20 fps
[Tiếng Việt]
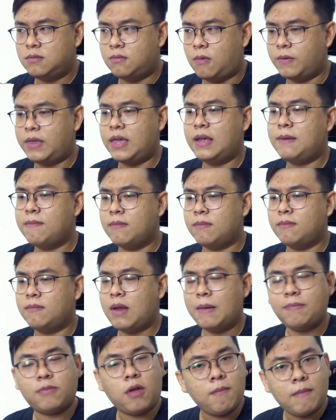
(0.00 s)
một chiếc
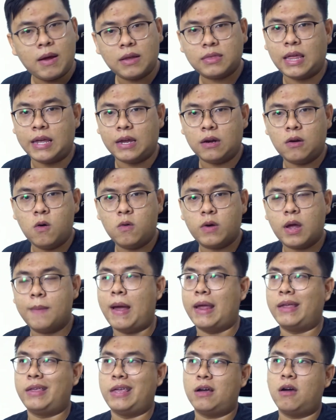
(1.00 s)
laptop mắc tiền luôn các
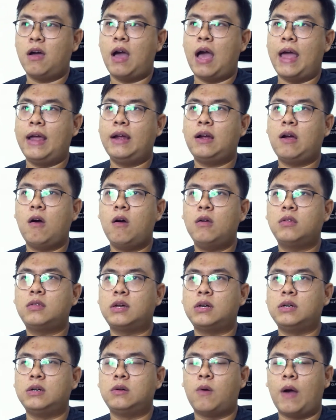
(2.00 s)
bạn chỉ có thể có
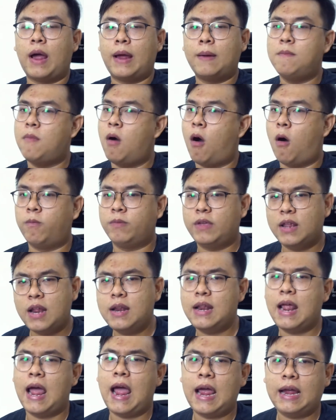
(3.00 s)
từ khoảng 1 cho
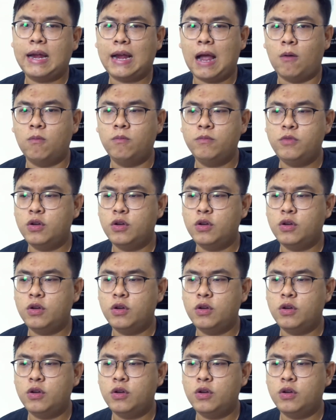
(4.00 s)
đến 2 cổng